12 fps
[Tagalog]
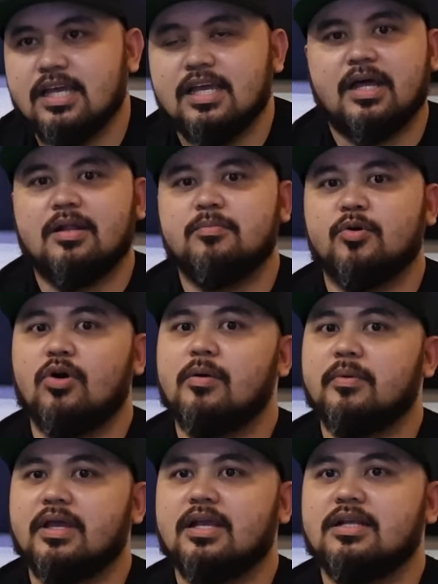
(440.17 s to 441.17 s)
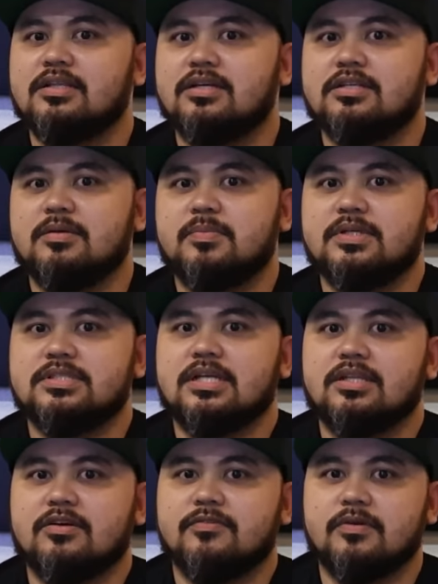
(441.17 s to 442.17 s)
Meron po kaming
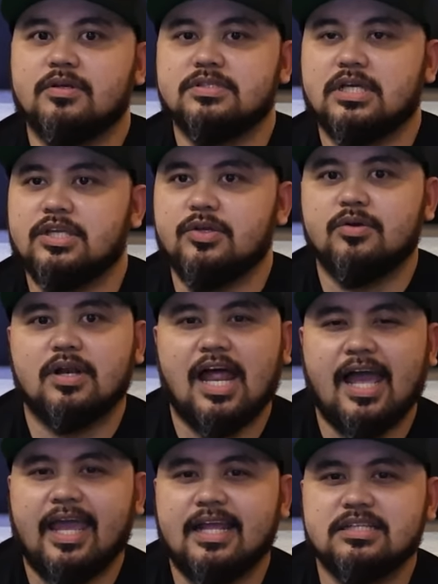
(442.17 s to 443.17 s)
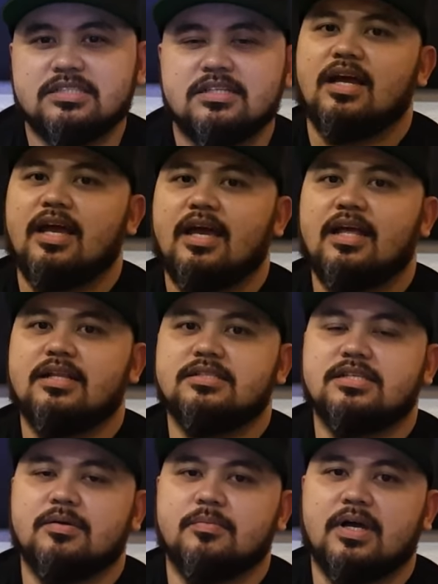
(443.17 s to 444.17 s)
30% off ngayon sa new clients and
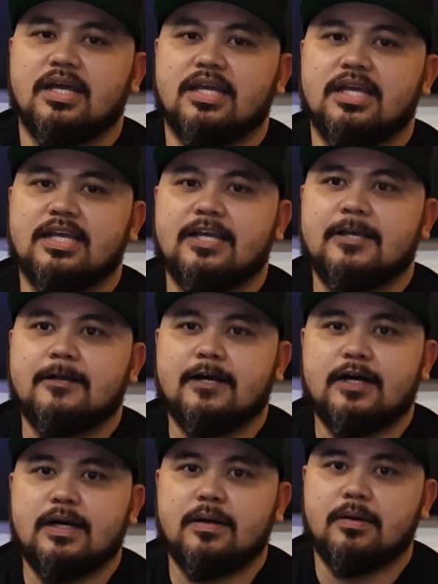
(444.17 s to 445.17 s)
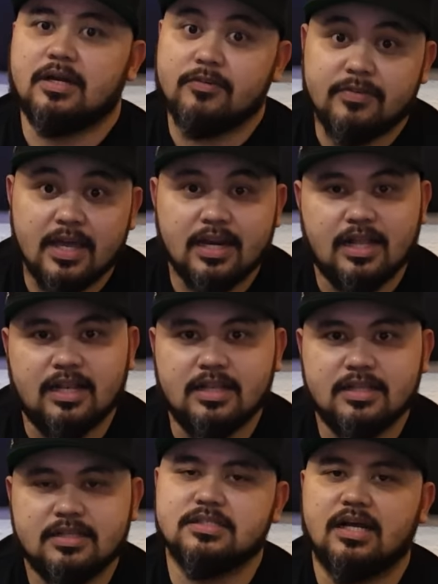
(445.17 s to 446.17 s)
sa may uh, referral
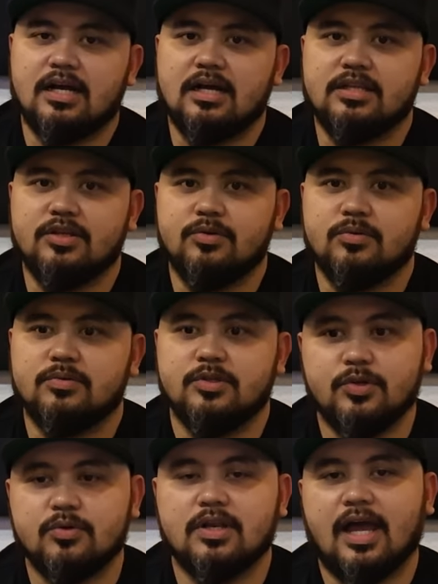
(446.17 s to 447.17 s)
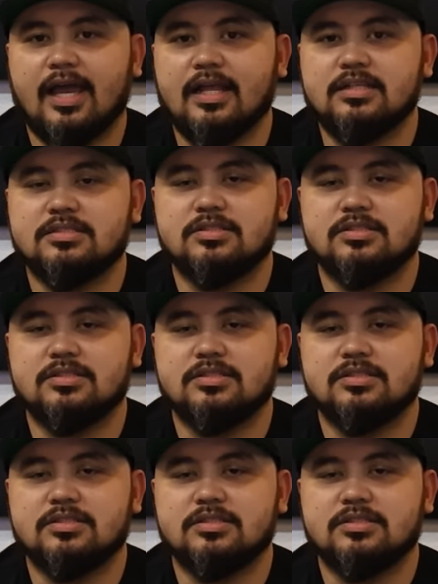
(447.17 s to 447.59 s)
sa new new clients.